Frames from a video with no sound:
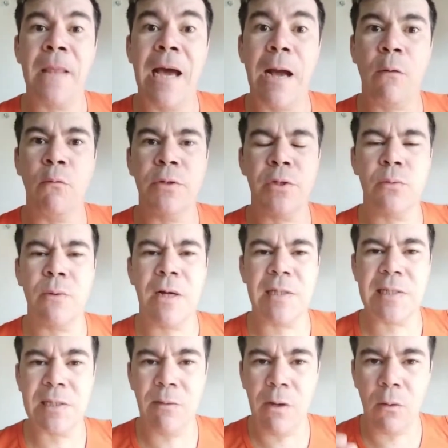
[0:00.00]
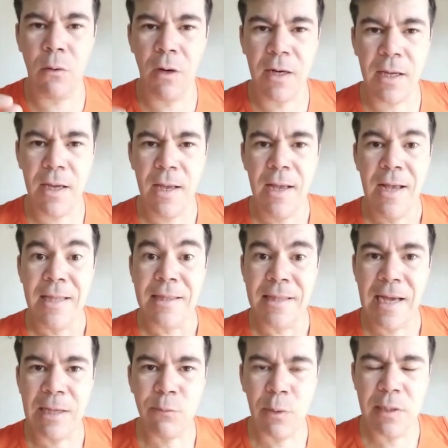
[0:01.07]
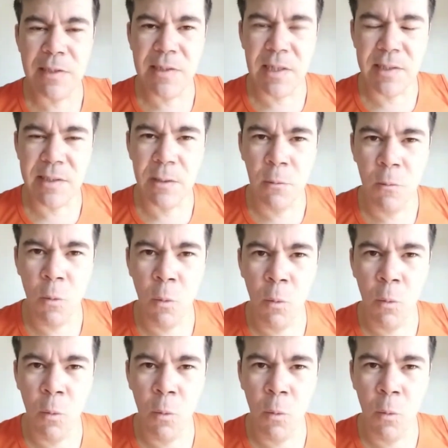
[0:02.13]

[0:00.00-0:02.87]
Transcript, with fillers: a continuação agora na atualização